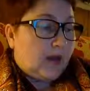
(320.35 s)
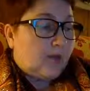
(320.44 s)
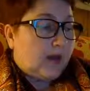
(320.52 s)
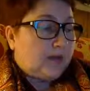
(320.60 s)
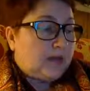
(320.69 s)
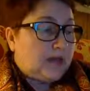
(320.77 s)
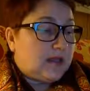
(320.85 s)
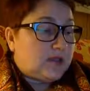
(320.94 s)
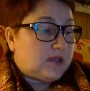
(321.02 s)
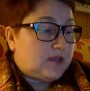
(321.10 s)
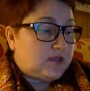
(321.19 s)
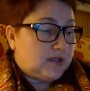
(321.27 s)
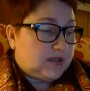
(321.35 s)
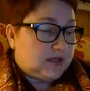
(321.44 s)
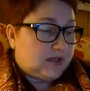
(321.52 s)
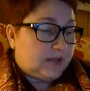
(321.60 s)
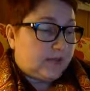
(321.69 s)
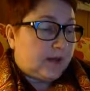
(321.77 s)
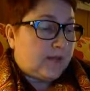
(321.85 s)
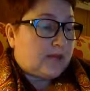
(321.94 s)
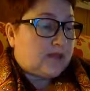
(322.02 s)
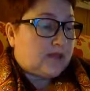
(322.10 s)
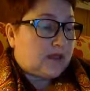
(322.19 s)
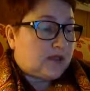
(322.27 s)
Память нашей жизни,
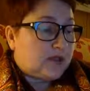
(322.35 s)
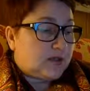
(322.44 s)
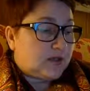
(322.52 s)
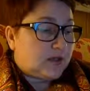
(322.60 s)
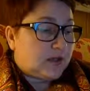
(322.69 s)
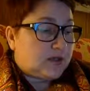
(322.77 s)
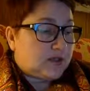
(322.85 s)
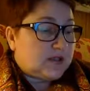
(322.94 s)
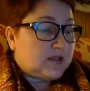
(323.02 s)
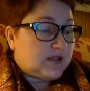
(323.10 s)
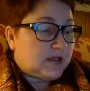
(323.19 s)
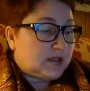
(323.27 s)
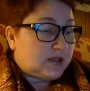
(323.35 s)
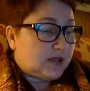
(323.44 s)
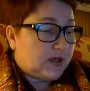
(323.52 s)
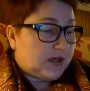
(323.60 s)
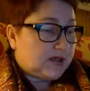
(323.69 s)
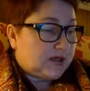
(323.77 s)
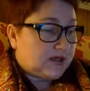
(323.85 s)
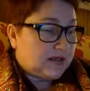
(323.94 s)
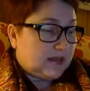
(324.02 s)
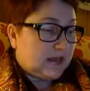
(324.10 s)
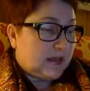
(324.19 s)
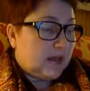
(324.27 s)
память о, нашей, о жизни наших
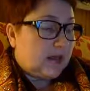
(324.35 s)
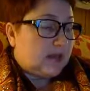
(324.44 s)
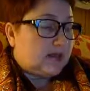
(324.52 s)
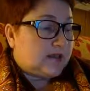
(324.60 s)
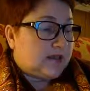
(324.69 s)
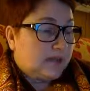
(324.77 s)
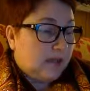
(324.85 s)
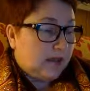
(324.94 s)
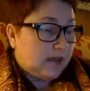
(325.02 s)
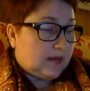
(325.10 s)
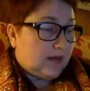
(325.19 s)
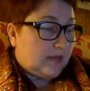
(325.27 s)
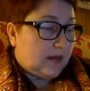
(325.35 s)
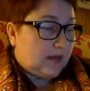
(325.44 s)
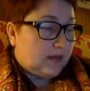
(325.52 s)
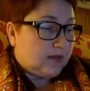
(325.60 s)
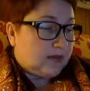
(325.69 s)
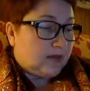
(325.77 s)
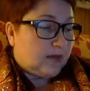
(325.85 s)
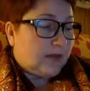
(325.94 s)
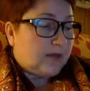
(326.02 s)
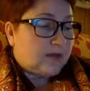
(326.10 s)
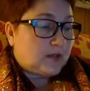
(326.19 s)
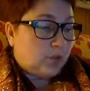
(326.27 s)
родителей, семейная память,
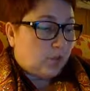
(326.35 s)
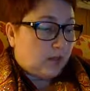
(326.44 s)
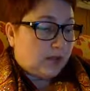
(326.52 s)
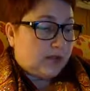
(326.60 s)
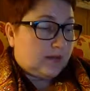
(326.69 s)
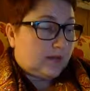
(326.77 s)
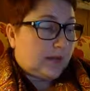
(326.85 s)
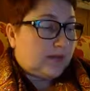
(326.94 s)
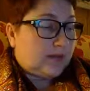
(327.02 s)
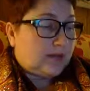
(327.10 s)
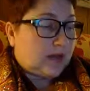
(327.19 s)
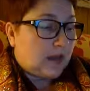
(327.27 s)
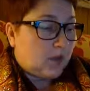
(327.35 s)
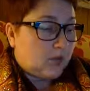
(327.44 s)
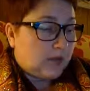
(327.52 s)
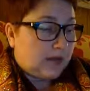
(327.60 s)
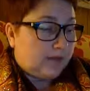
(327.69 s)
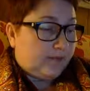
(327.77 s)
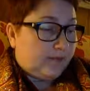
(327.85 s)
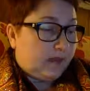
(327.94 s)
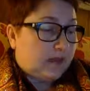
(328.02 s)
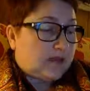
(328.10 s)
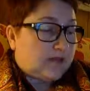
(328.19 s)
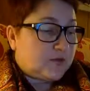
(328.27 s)
память города, память народа.
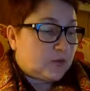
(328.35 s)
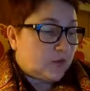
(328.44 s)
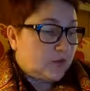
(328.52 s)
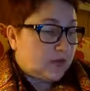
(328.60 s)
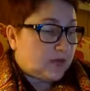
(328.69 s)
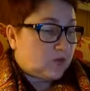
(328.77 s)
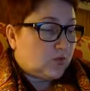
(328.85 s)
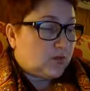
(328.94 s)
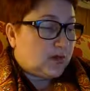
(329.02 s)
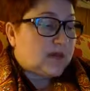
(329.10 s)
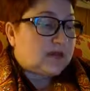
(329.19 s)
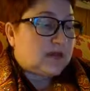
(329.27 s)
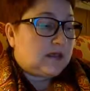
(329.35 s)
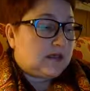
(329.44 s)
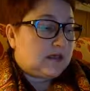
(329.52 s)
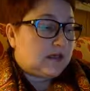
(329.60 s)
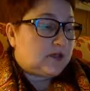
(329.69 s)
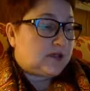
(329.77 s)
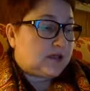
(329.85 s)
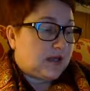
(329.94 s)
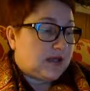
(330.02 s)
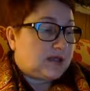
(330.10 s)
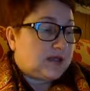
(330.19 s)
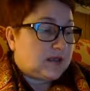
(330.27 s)
Это все образует разные этажи,
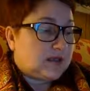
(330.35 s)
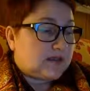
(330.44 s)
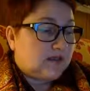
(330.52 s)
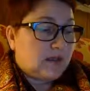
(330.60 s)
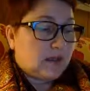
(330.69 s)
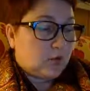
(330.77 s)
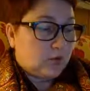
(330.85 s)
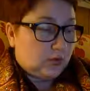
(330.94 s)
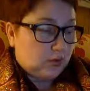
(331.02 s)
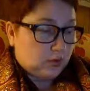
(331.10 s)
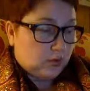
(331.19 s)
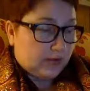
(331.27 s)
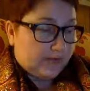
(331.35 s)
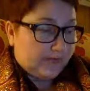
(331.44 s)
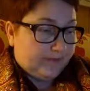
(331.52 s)
разные сферы культуры.